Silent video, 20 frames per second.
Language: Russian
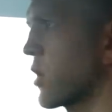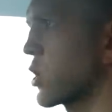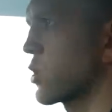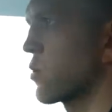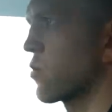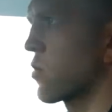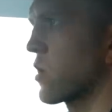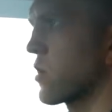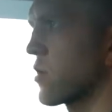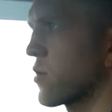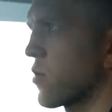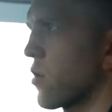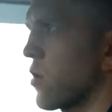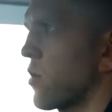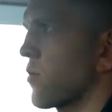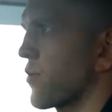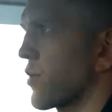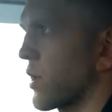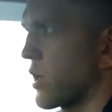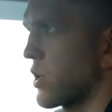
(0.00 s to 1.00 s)
вашим
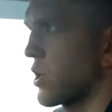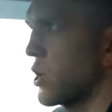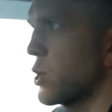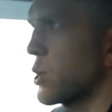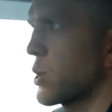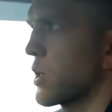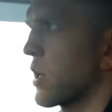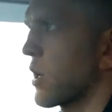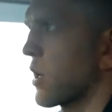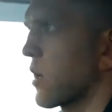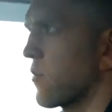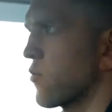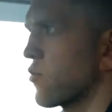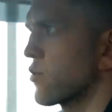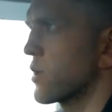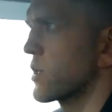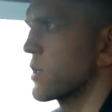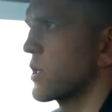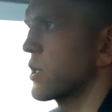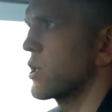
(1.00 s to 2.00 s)
контролем, практически как
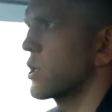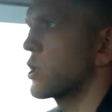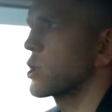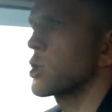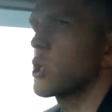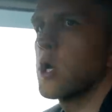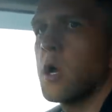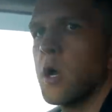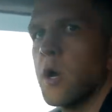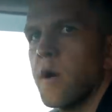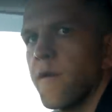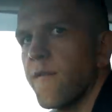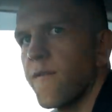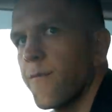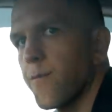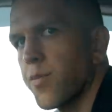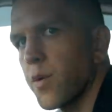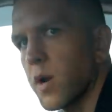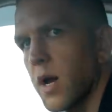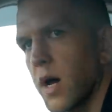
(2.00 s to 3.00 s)
будто сидишь
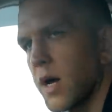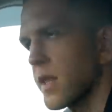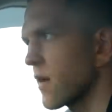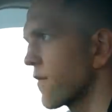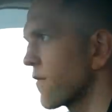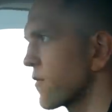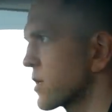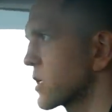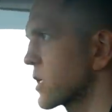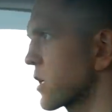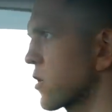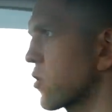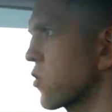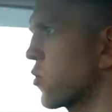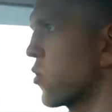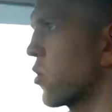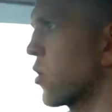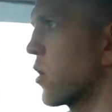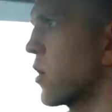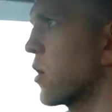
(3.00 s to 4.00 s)
в Прадо
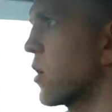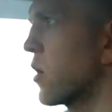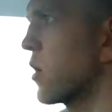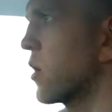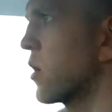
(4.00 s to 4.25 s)
высоко.